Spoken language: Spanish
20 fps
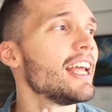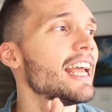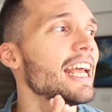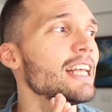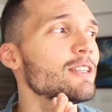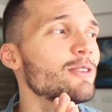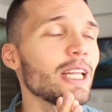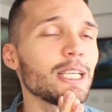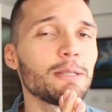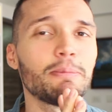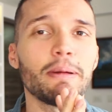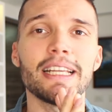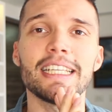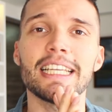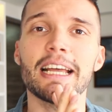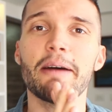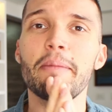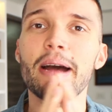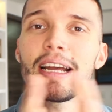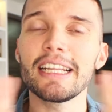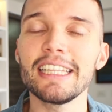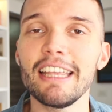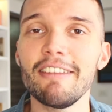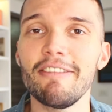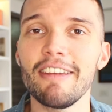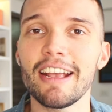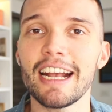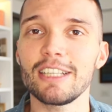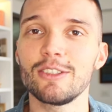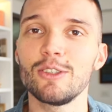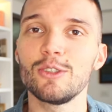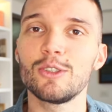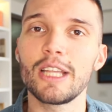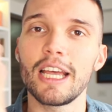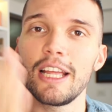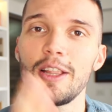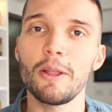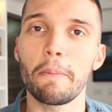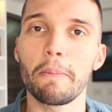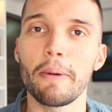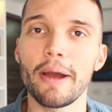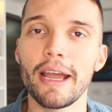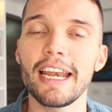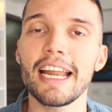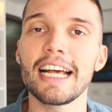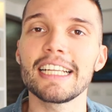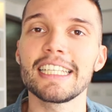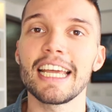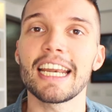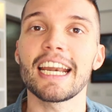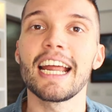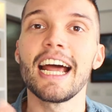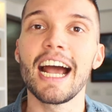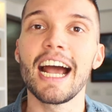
Es una experiencia magnífica, si ustedes lo pueden hacer,